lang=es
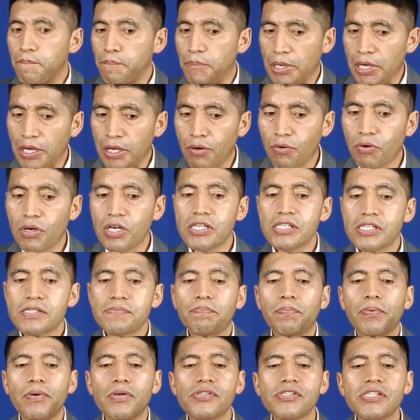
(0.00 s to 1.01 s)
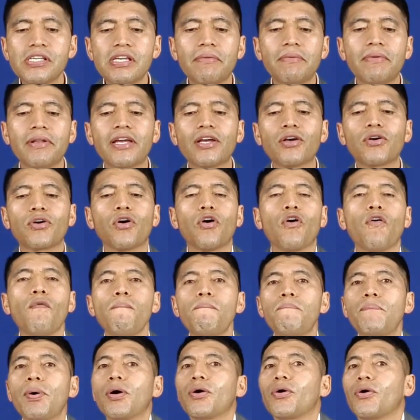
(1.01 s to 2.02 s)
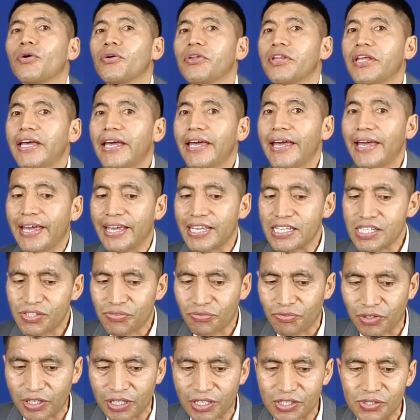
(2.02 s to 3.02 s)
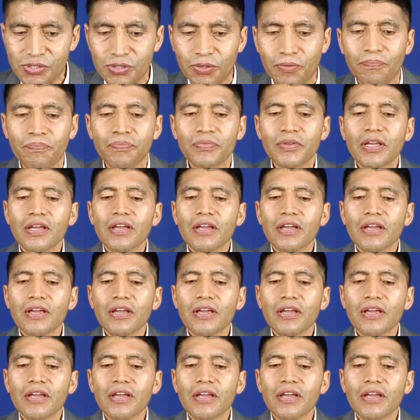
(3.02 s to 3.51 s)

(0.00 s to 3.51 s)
pero es posible con un poco de esfuerzo